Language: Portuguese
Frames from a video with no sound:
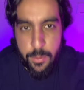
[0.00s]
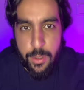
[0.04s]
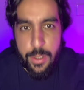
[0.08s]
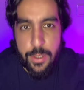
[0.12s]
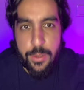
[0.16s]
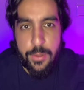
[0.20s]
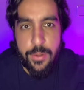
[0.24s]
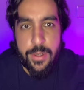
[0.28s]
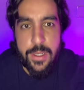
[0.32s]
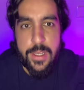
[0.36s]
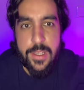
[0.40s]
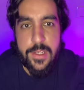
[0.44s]

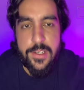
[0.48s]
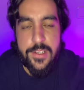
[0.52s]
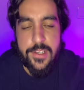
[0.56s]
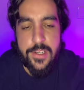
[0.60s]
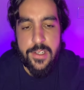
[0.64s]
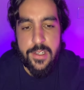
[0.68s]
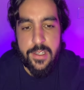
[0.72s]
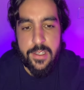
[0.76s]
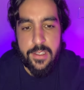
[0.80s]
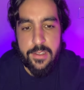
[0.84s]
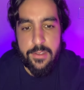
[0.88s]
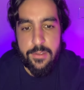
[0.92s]
Boa
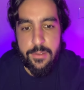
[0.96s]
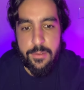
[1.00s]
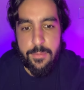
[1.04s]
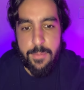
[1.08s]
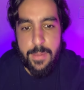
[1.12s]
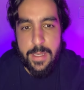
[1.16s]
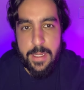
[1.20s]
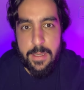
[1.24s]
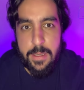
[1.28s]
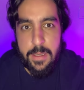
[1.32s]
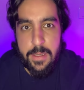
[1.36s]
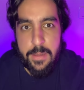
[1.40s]
noite, tudo
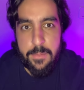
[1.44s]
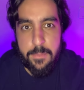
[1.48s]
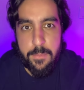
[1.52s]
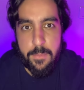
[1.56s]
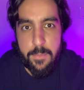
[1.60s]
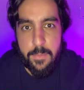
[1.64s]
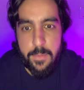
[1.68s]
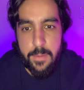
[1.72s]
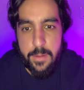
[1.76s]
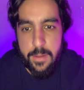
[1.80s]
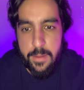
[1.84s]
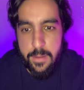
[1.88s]
bem?
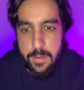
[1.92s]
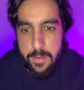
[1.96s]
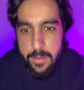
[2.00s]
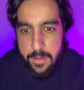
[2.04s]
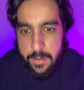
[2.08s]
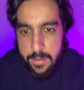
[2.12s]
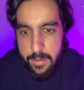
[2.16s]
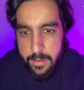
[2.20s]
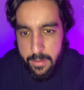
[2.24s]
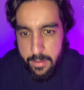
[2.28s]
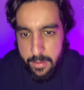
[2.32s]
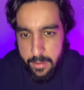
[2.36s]

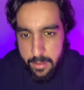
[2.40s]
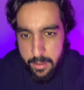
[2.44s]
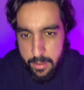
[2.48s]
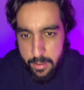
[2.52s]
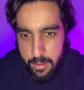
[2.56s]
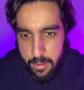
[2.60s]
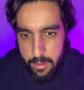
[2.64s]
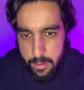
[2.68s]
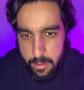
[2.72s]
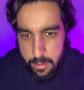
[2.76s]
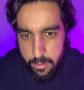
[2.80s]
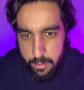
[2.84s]

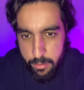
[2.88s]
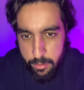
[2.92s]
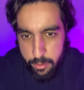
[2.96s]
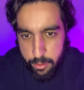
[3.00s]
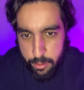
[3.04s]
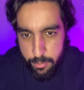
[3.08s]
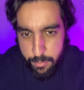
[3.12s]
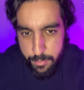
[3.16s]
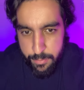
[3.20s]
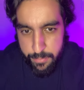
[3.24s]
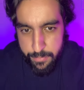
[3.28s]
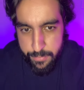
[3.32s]

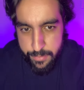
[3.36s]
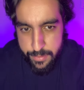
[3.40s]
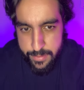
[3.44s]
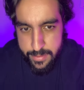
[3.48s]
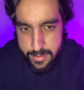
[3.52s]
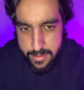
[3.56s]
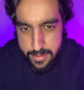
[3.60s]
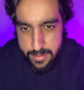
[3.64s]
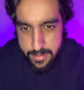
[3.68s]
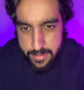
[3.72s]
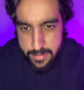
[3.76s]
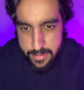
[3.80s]
Como
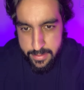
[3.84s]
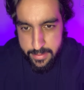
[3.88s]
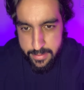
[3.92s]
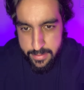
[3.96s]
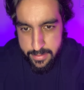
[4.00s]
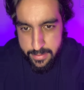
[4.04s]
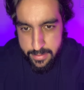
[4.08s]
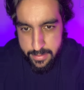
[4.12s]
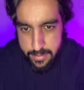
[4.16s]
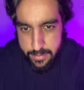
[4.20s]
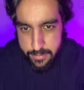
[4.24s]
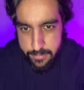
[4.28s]
vocês
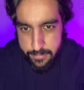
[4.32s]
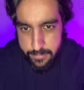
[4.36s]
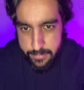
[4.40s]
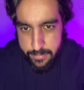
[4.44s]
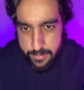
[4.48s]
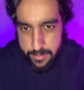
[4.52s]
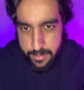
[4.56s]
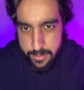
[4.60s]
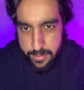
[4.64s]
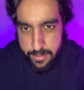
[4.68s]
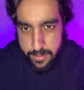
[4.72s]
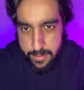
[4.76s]
estão?